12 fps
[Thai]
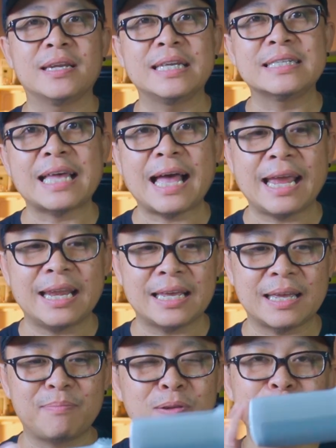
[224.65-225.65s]
ดีไซน์อะไร
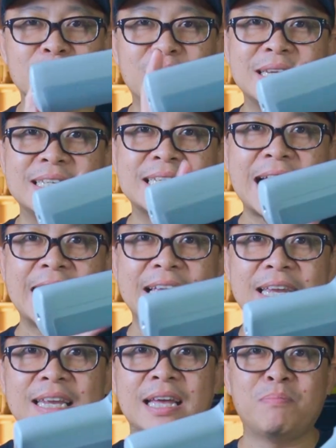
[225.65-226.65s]
เงี้ยพี่รู้สึกว่าดีไซน์อ
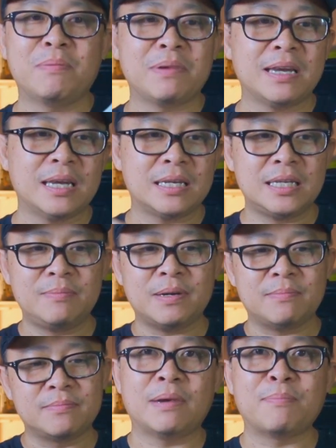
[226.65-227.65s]
ย่างเงี้ยนะมันเป็นอะไรที่แบ
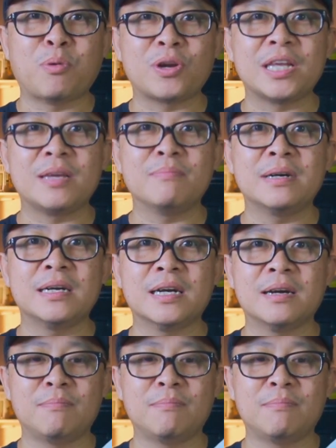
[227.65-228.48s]
บมันพอดีมือ